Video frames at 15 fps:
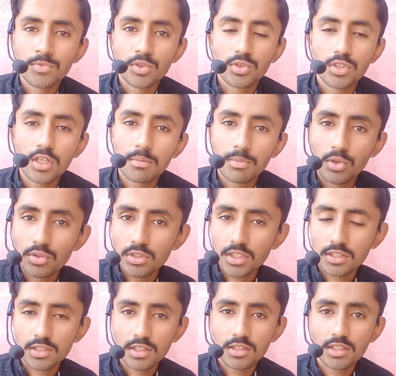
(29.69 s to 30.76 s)
तो यार बहुत ही
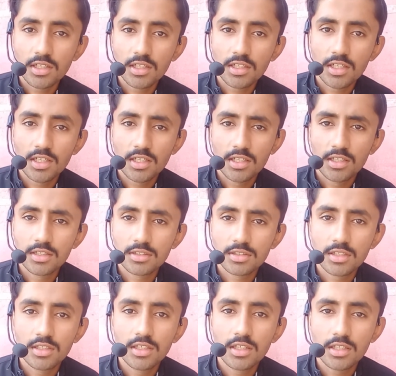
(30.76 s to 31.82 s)
आसान तरीका है
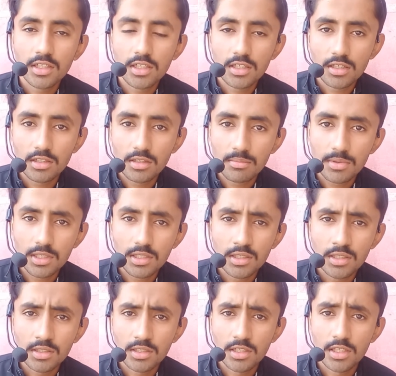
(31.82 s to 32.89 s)
इसके लिए क्या करना
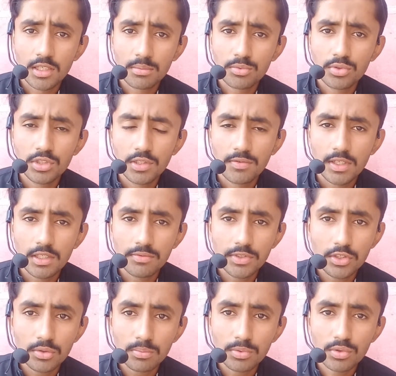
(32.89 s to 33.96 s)
पड़ेगा कि आपको ये वाली
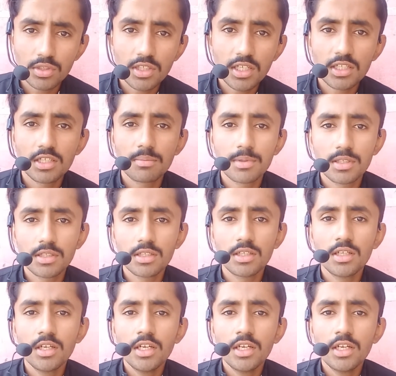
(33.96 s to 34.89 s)
वीडियो पूरी देखनी पड़ेगी